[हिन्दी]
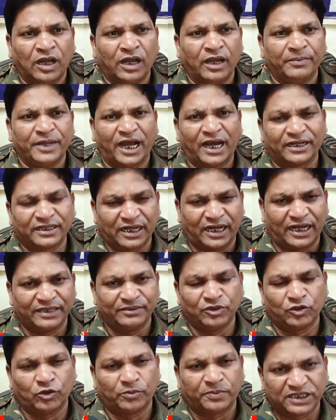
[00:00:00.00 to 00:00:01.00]
है बिहार का
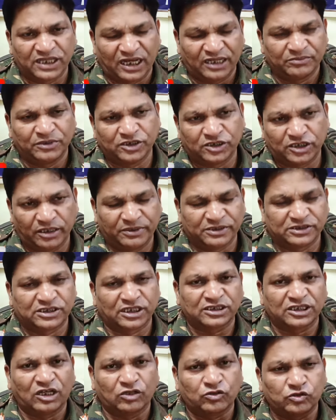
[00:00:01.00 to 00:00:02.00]
आदमी को प्रधानमंत्री बन
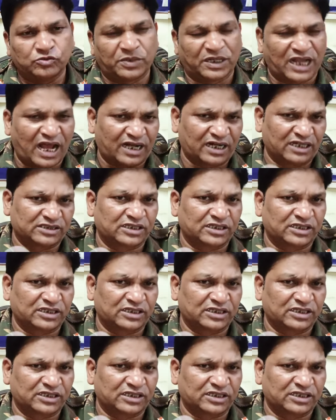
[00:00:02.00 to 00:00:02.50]
सकता है और कुछ भला